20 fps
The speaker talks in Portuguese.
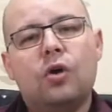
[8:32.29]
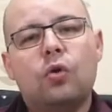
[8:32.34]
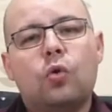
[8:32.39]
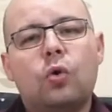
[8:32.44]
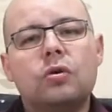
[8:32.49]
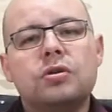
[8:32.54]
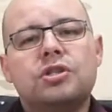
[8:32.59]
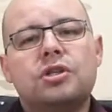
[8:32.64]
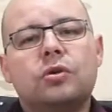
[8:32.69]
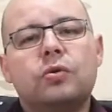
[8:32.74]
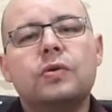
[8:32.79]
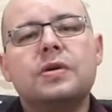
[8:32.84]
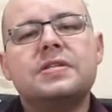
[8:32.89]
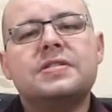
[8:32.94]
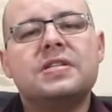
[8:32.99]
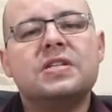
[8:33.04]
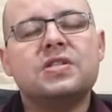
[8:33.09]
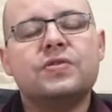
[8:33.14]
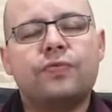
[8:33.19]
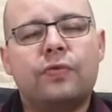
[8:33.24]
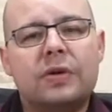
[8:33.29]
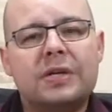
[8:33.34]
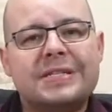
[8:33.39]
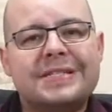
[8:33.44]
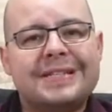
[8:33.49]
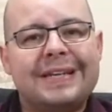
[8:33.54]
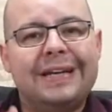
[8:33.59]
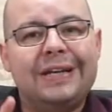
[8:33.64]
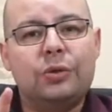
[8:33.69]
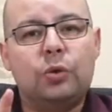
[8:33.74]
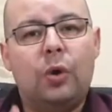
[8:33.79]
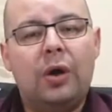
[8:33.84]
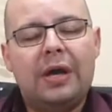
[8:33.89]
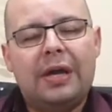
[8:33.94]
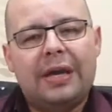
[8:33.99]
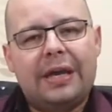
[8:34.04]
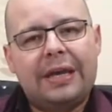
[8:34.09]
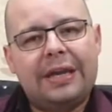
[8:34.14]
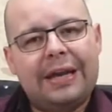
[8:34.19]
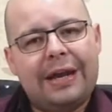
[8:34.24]
Continue se esforçando.
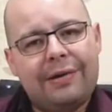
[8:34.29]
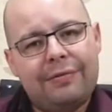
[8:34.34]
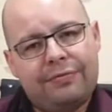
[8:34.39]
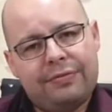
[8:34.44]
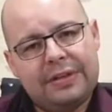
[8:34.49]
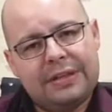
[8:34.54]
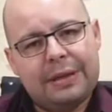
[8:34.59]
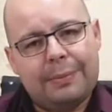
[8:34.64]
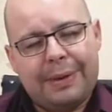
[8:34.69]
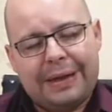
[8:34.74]
E na vida